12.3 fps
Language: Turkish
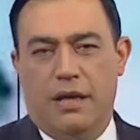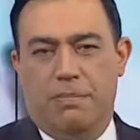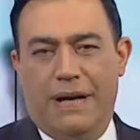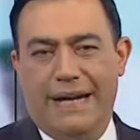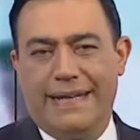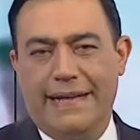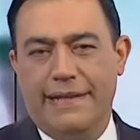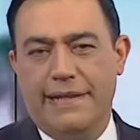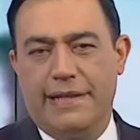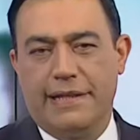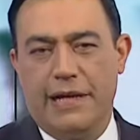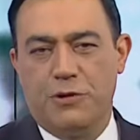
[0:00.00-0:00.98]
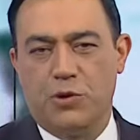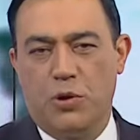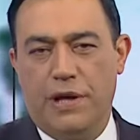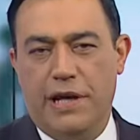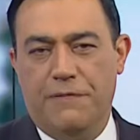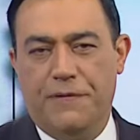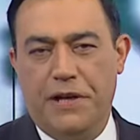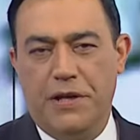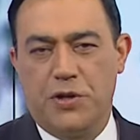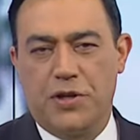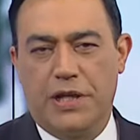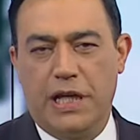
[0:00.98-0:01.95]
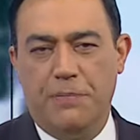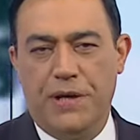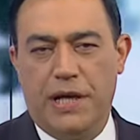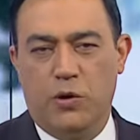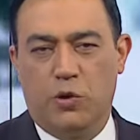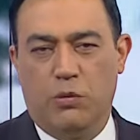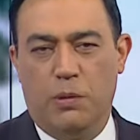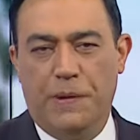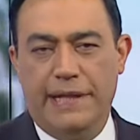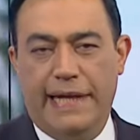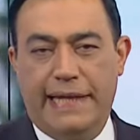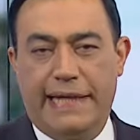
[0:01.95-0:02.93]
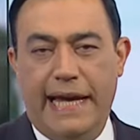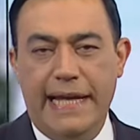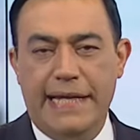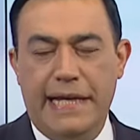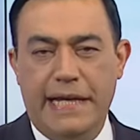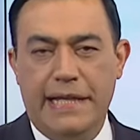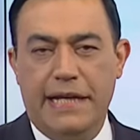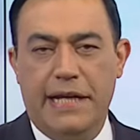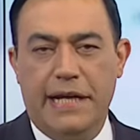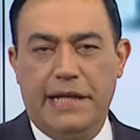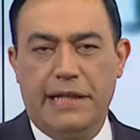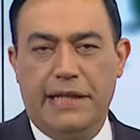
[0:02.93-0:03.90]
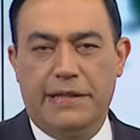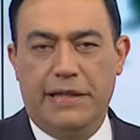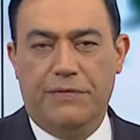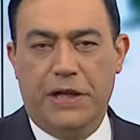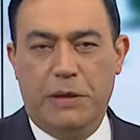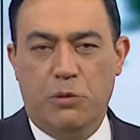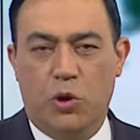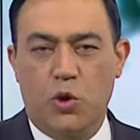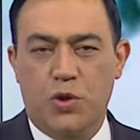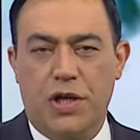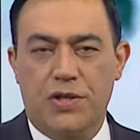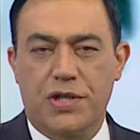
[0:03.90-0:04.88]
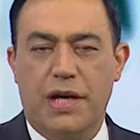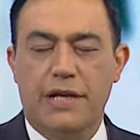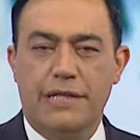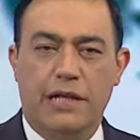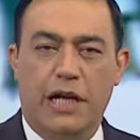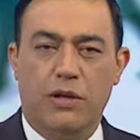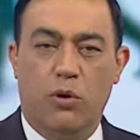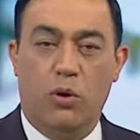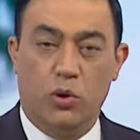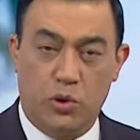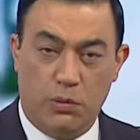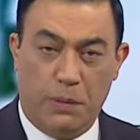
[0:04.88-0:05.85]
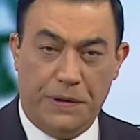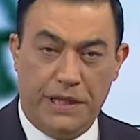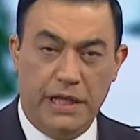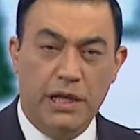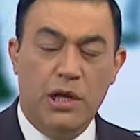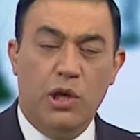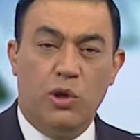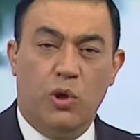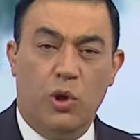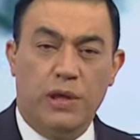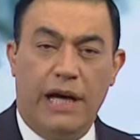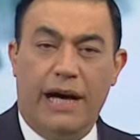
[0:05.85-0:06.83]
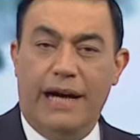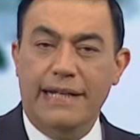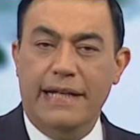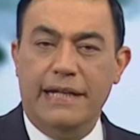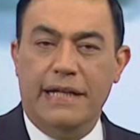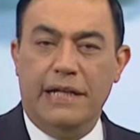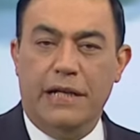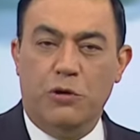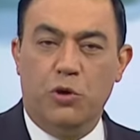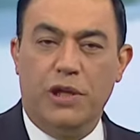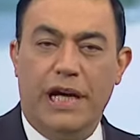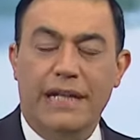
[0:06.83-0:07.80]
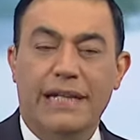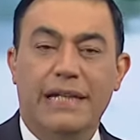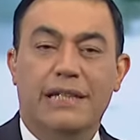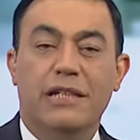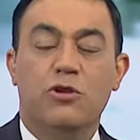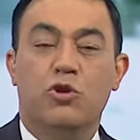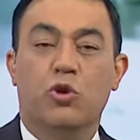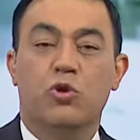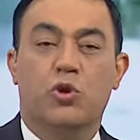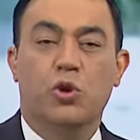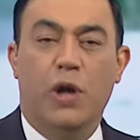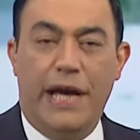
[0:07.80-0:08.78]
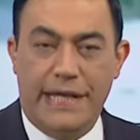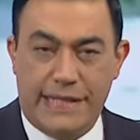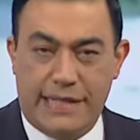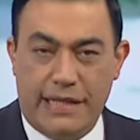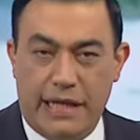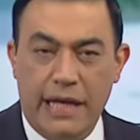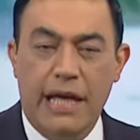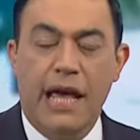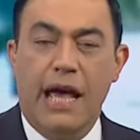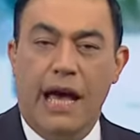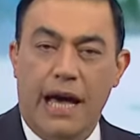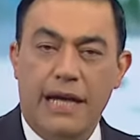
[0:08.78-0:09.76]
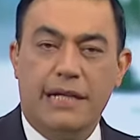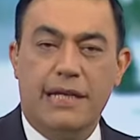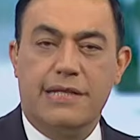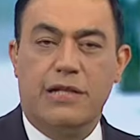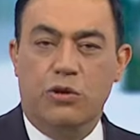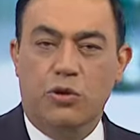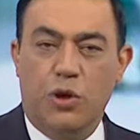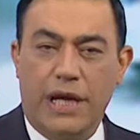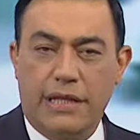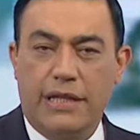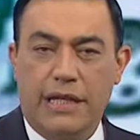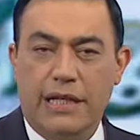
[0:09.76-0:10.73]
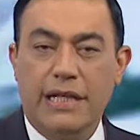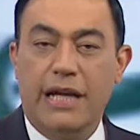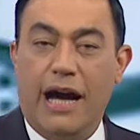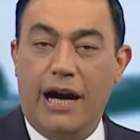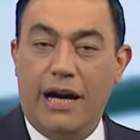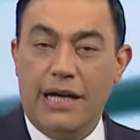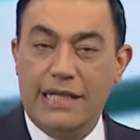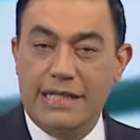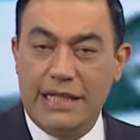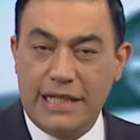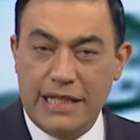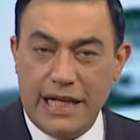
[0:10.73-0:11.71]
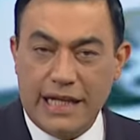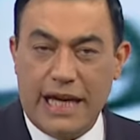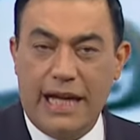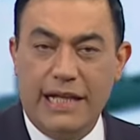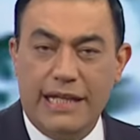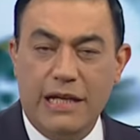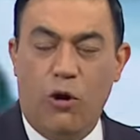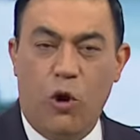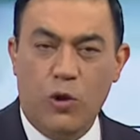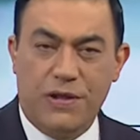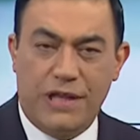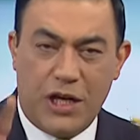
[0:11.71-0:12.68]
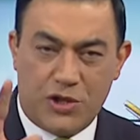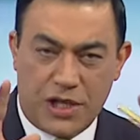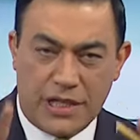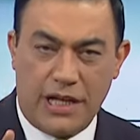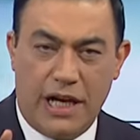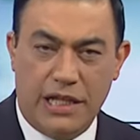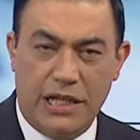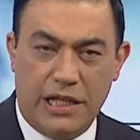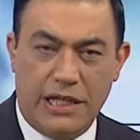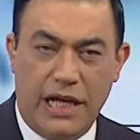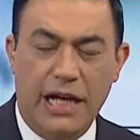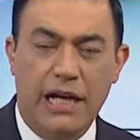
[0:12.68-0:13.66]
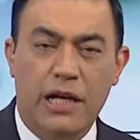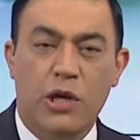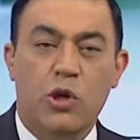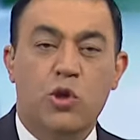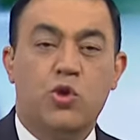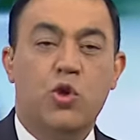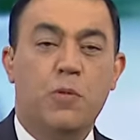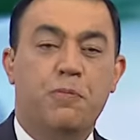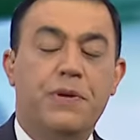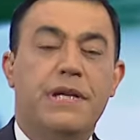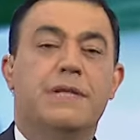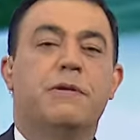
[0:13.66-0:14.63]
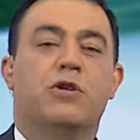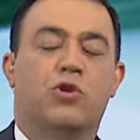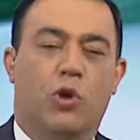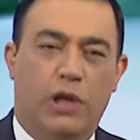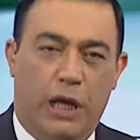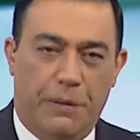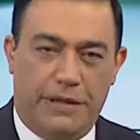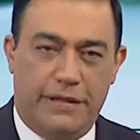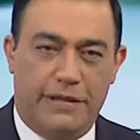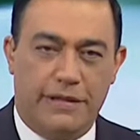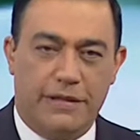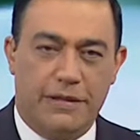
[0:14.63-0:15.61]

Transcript: Park edildikten sonra el freni çekilmeyen otomobil de kendiliğinden hareket etti efendim. Yokuş aşağı hızlanan o otomobil yolda anneleriyle yürüyen iki çocuğu ezdi. Herkesinin yüreklerinin ağızlarına geldiği o dehşet anları da sürpriz bir sonla bitti.